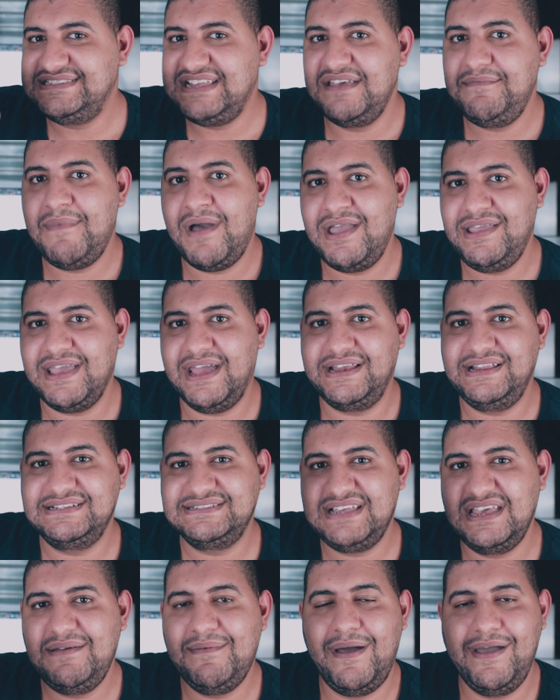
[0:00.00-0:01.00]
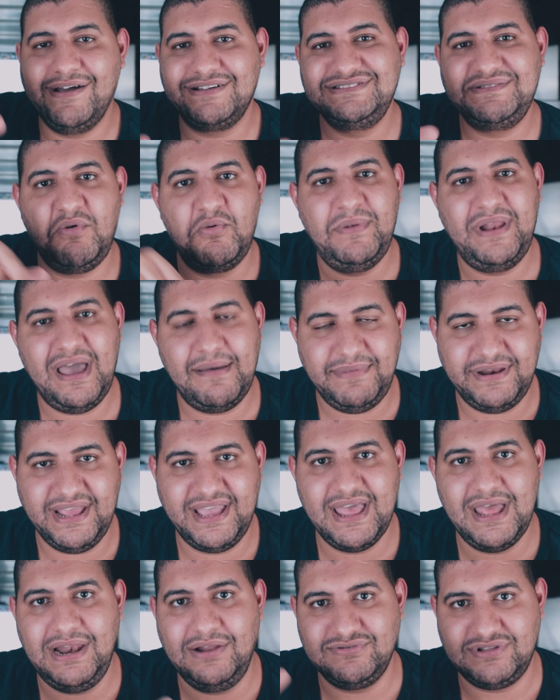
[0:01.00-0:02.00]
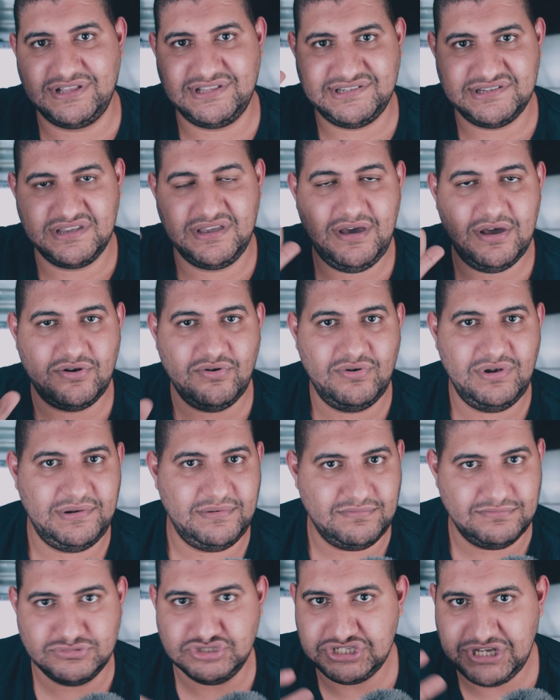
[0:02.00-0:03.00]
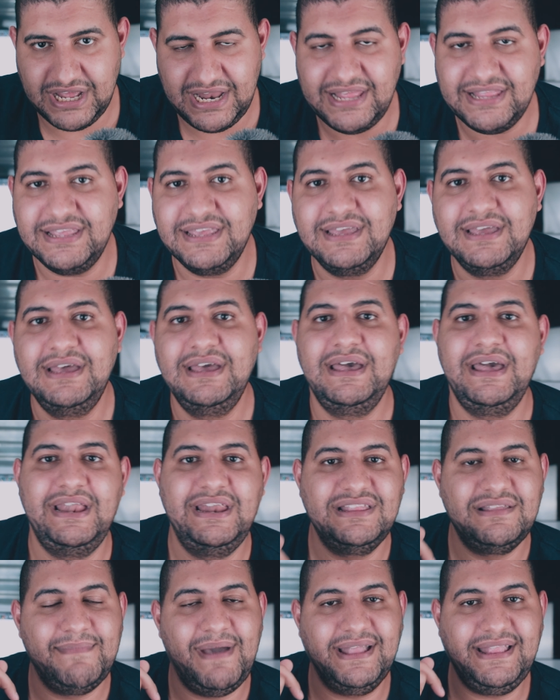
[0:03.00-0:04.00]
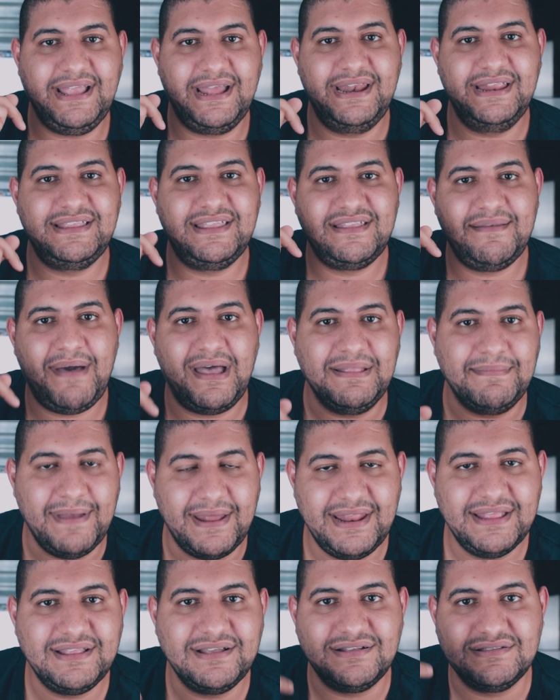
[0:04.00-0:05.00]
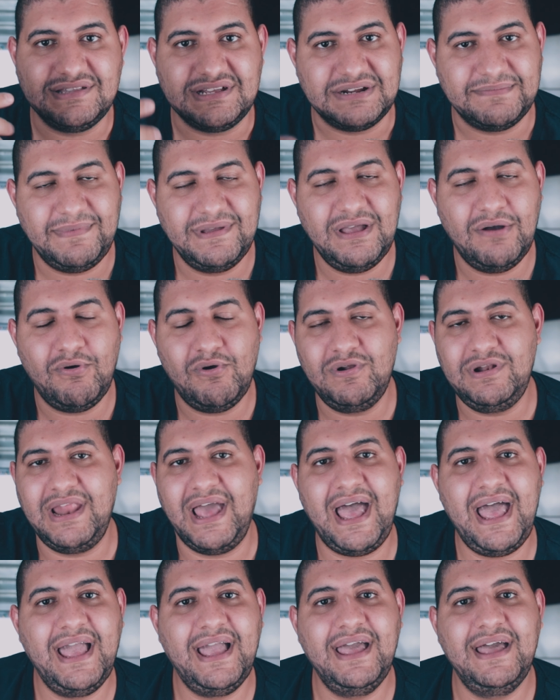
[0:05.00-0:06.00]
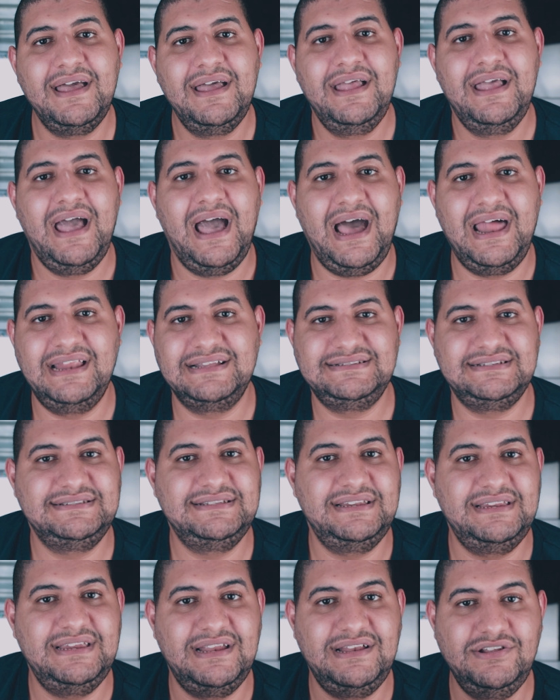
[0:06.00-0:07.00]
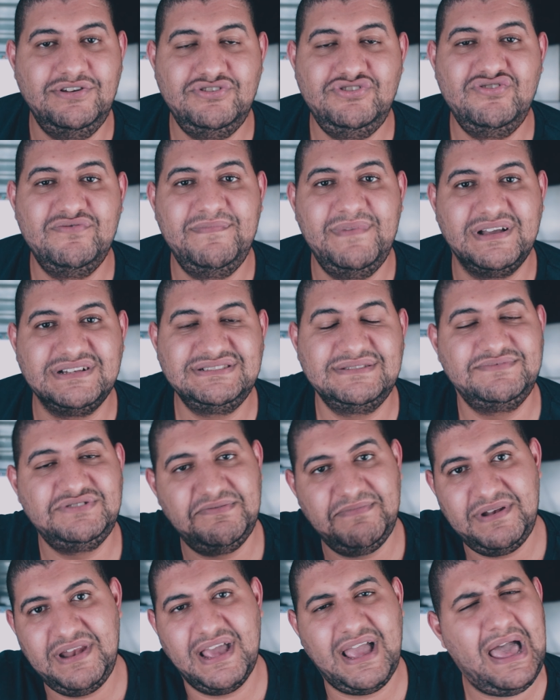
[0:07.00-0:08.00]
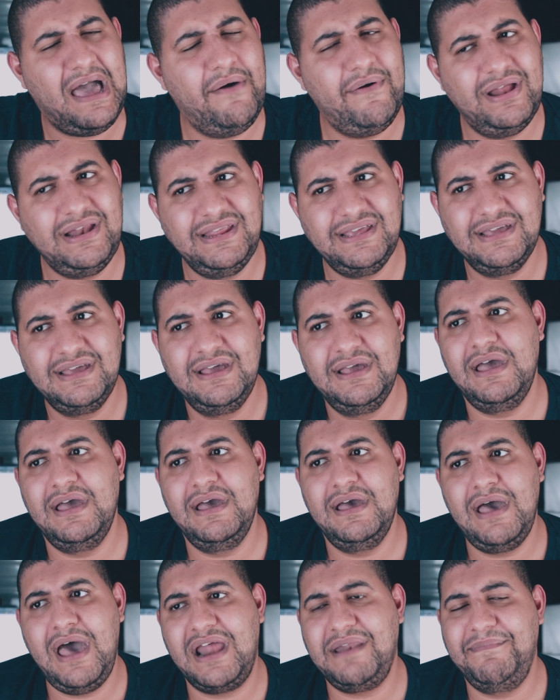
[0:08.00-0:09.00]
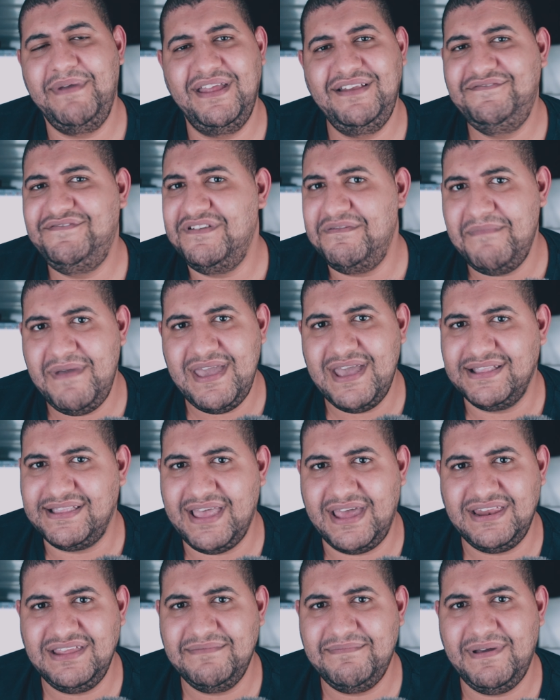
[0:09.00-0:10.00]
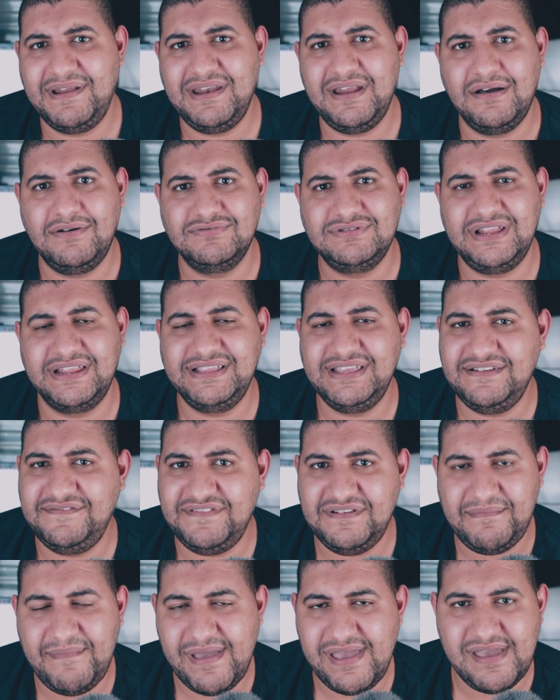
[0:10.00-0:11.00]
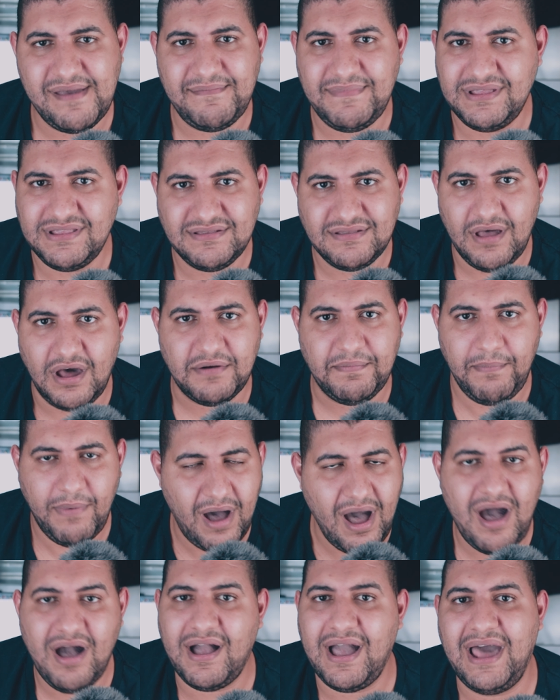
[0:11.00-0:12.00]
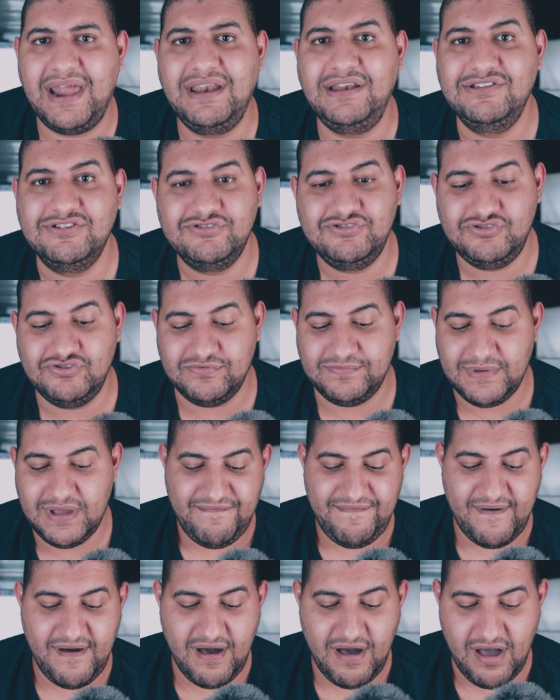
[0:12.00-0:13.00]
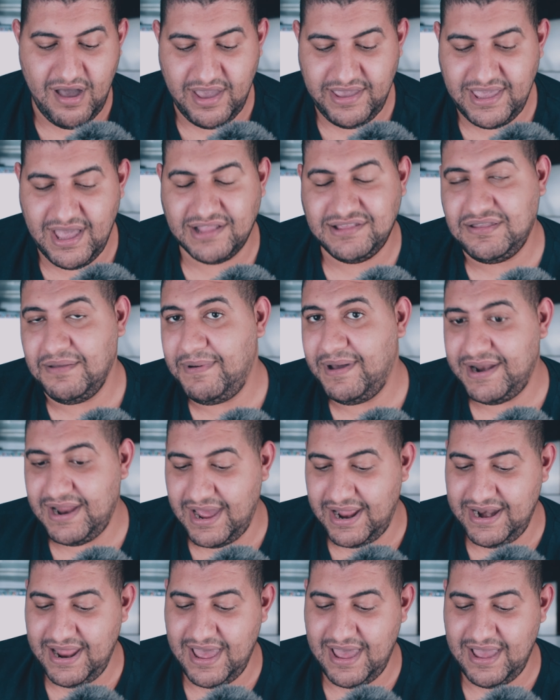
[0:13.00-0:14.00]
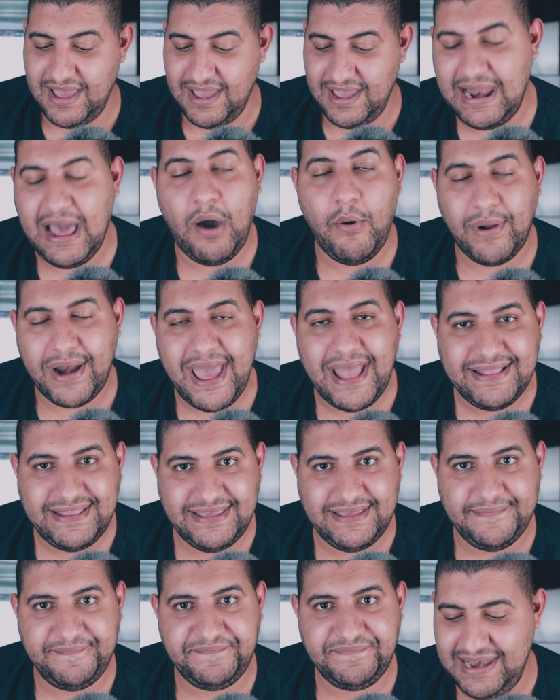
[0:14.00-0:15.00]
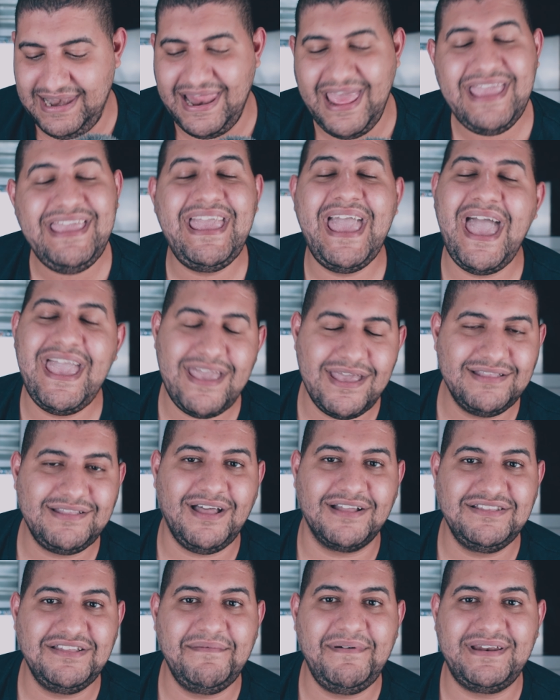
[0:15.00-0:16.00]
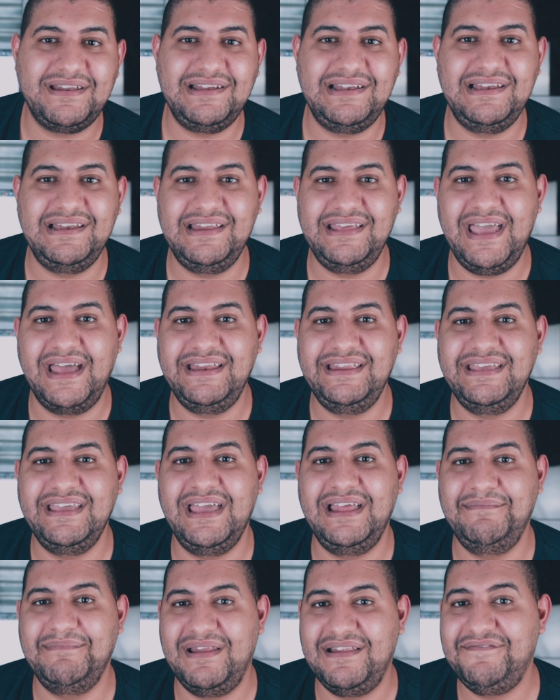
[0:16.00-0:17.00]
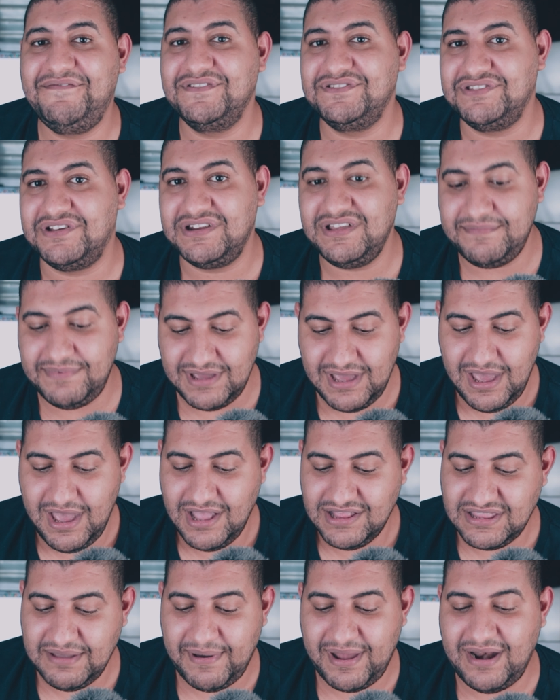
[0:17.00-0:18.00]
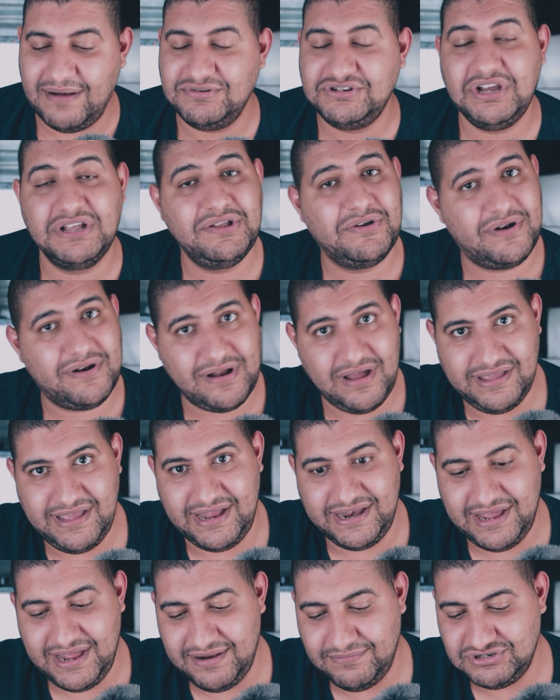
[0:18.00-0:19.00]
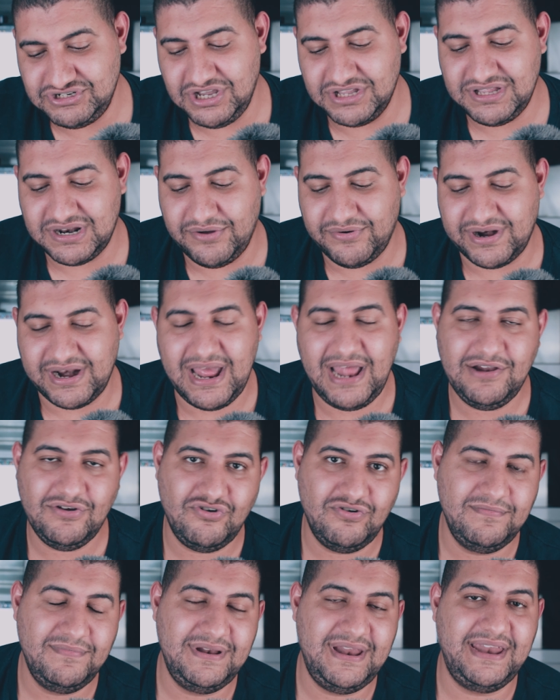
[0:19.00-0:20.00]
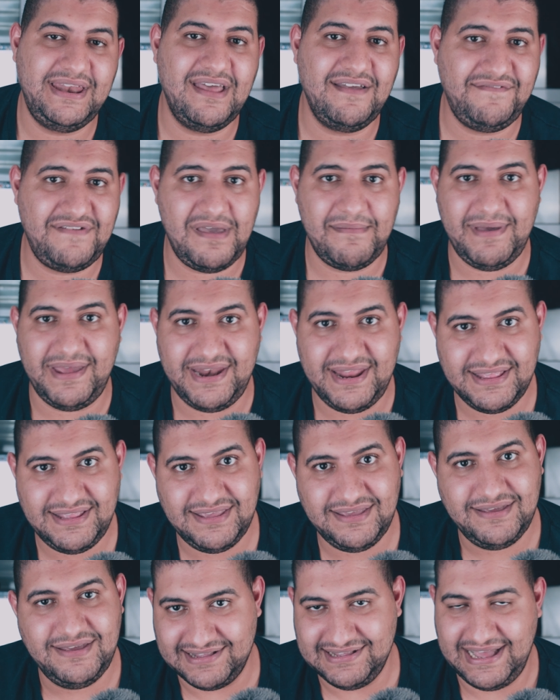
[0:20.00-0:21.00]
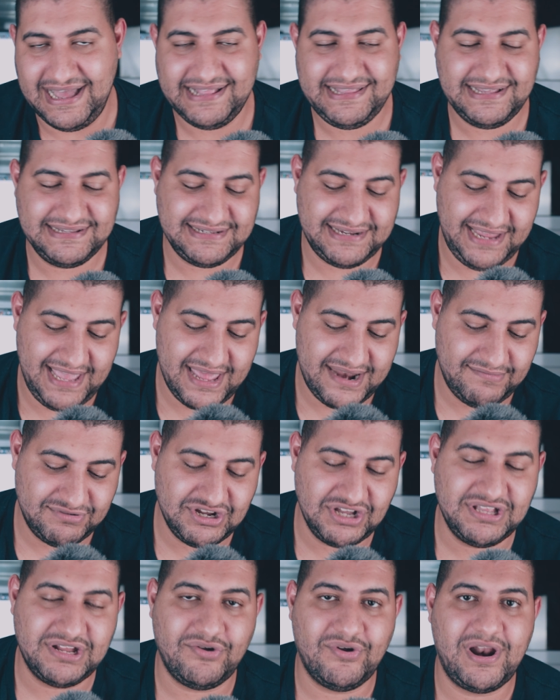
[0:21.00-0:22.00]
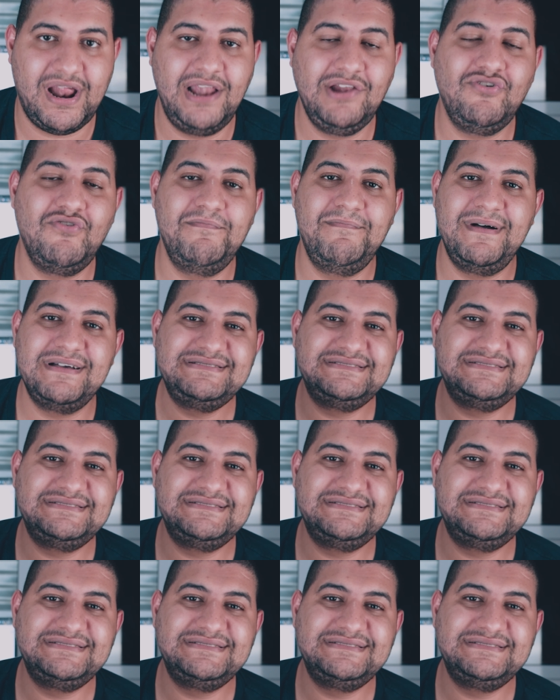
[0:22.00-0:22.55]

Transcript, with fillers: زي ما يعني زي ما يخصموا من الامريكان لو تتذكروا المشكله دي اللي انت محتاج ان انت تبعت بياناتك الضريبيه وكل حاجه على اساس ان اليوتيوب ما يخصمش منك حوالي 40% آه، تقريبا او 30% من ارباحك على اليوتيوب فيعتبر انا الاوراق دي اللي هي هي تعتبر يعني الملف الضريبي طبعا انا مش هقدر يعني انا مش هقدر اوريها لكم لانها فيها بياناتي اعتذر يعني مش هقدر اوريها لكم